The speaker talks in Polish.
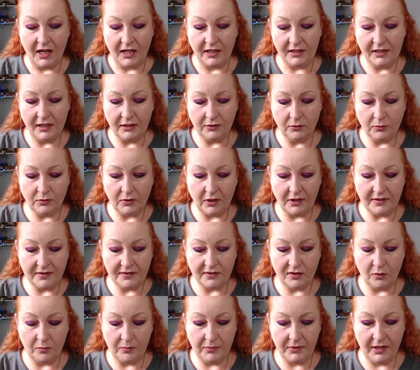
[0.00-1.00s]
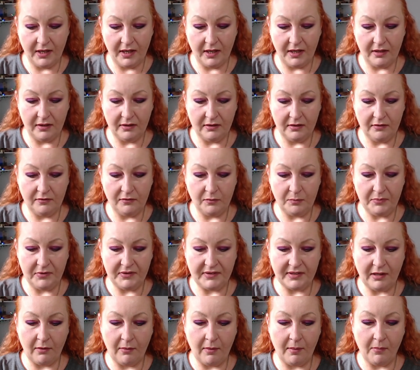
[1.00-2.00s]
Ja tutaj sobie e,
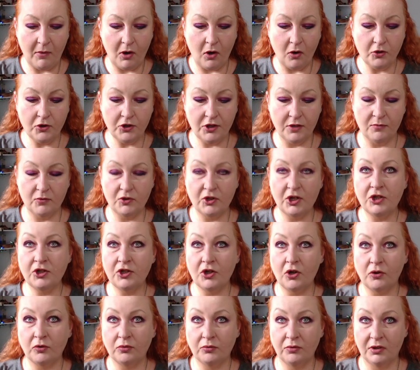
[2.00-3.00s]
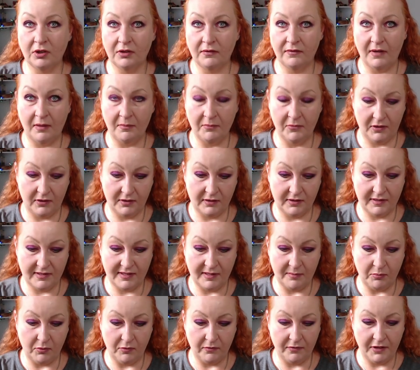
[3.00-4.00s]
wypisałam osiem rzeczy, o których Wam
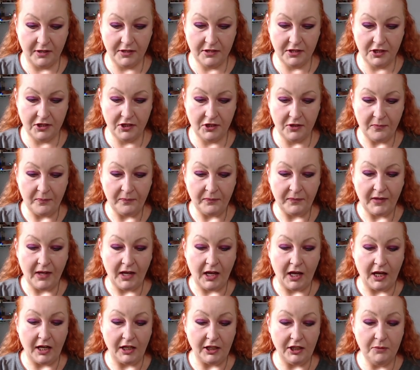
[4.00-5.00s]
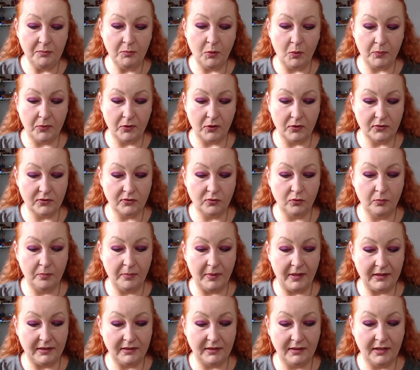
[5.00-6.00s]
chcę powiedzieć i po prostu
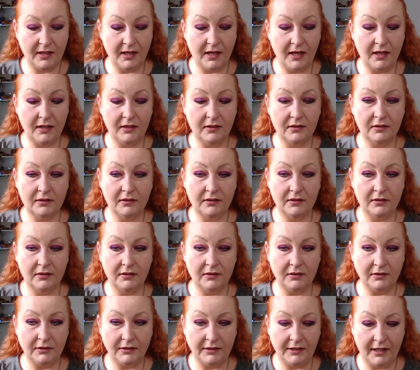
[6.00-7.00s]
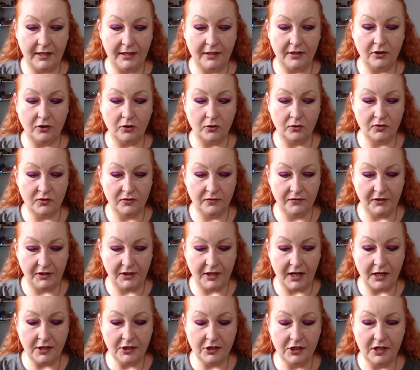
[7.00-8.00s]
będę je
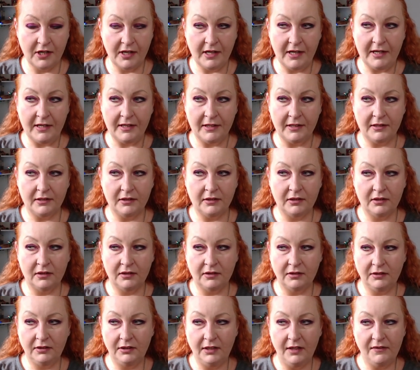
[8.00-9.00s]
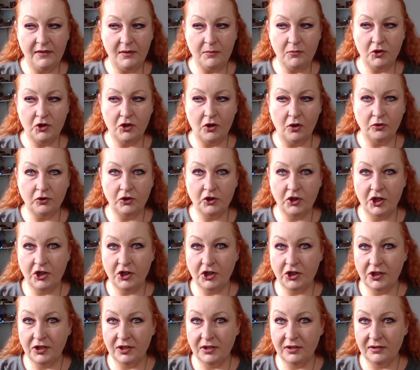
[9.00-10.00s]
rozwijać. Nie wiem, czy od
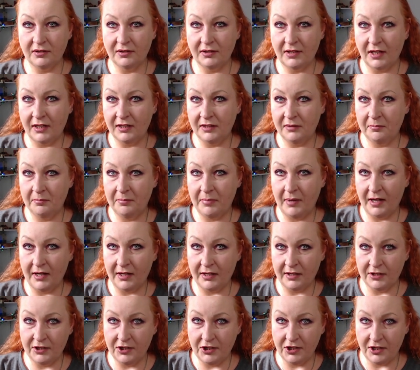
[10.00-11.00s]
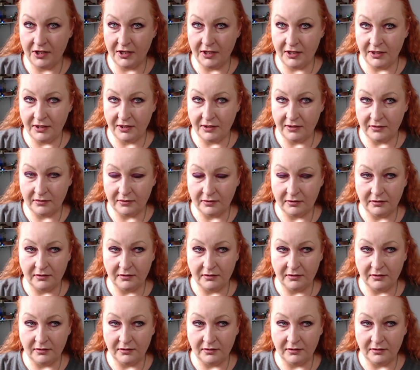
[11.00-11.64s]
rzeczy najbardziej